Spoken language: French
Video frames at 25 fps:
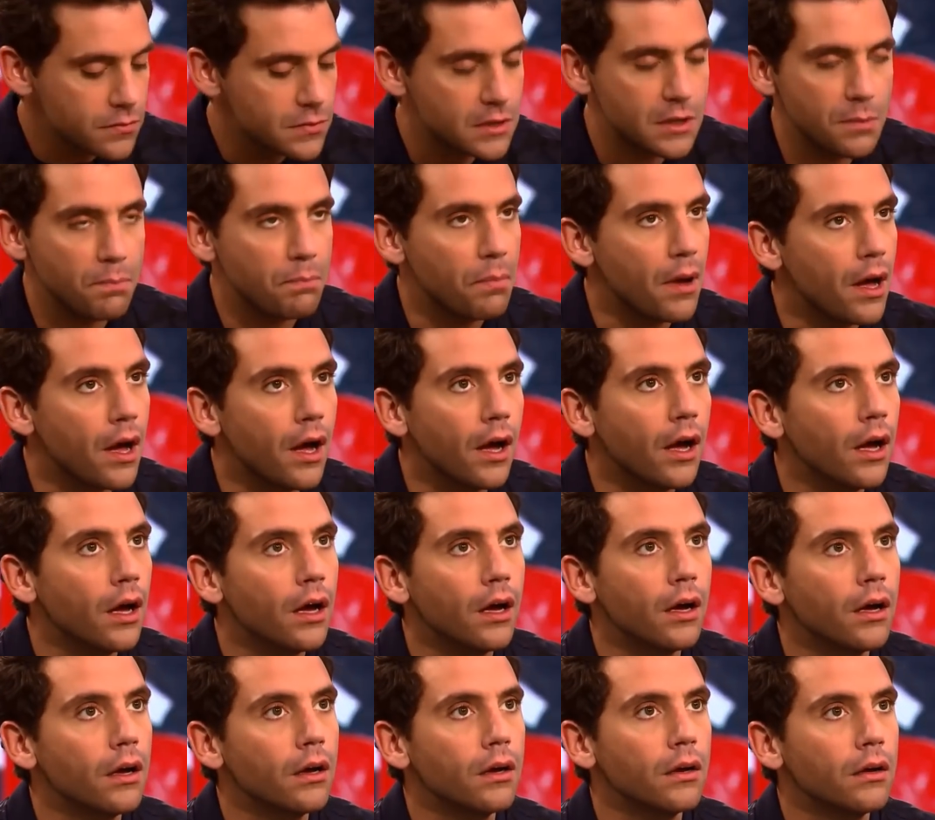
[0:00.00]
c'est
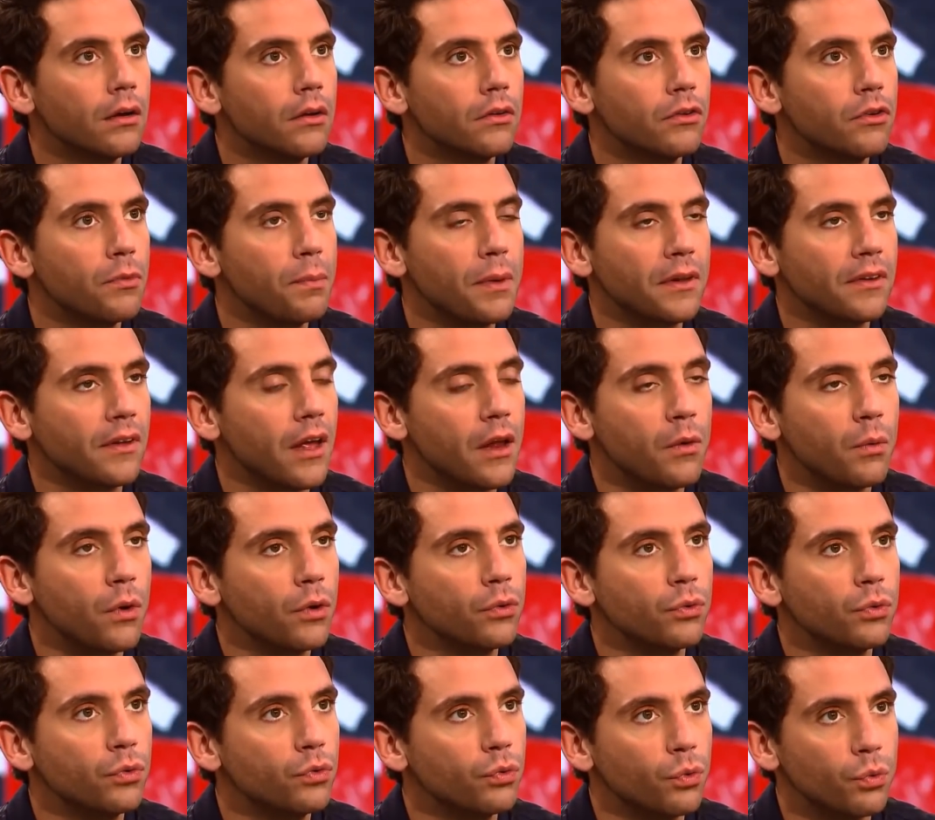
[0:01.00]
pas, pas très
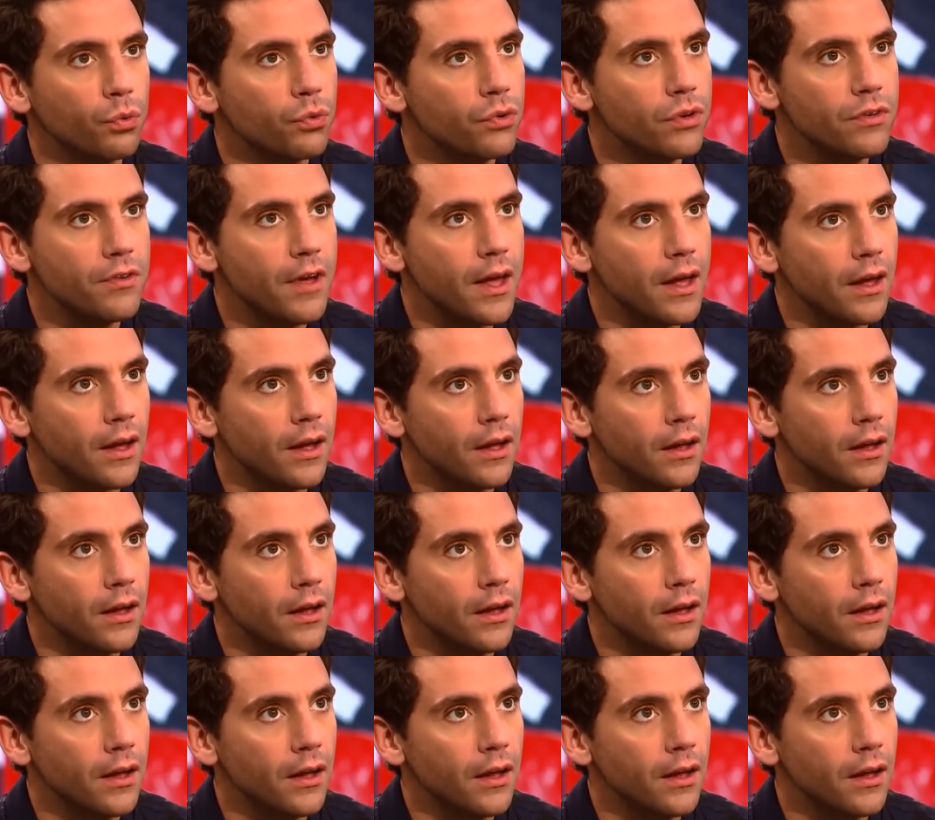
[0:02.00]
loin de ton univers.